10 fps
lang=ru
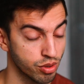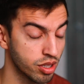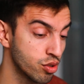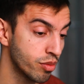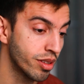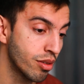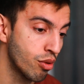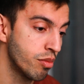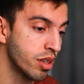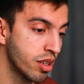Вот особенно
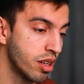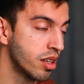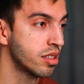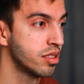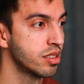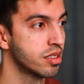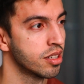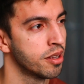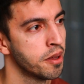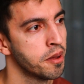комики или
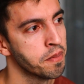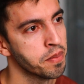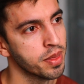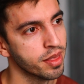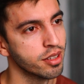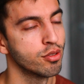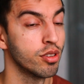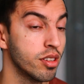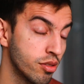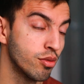артисты,
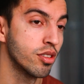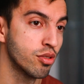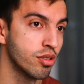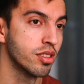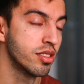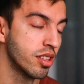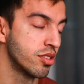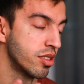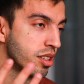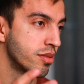которые, у которых
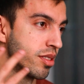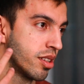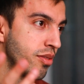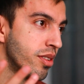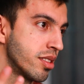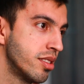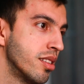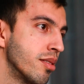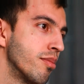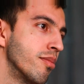достаточно развита
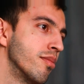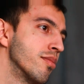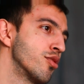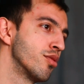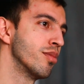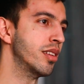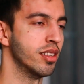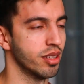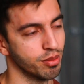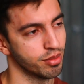рефлексия, чтобы
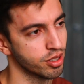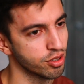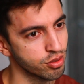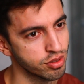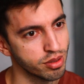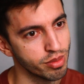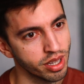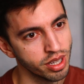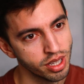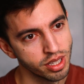они там грызут
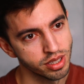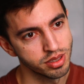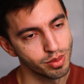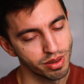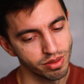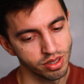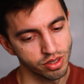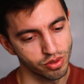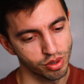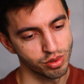себя, ты себя
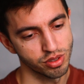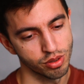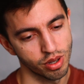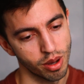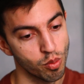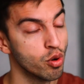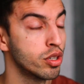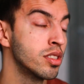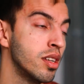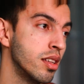винишь в том, что а
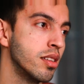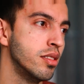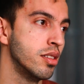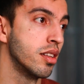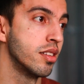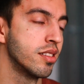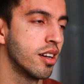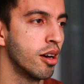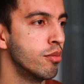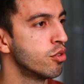можно ли это делать,
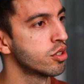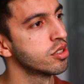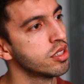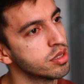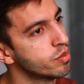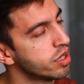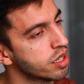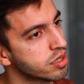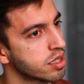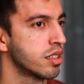а можно ли
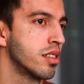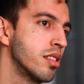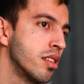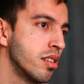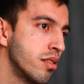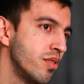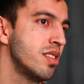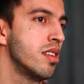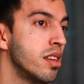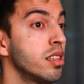смеяться, когда
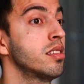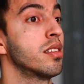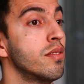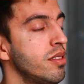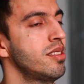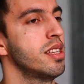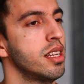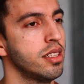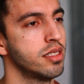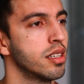веселиться,
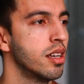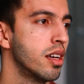веселить,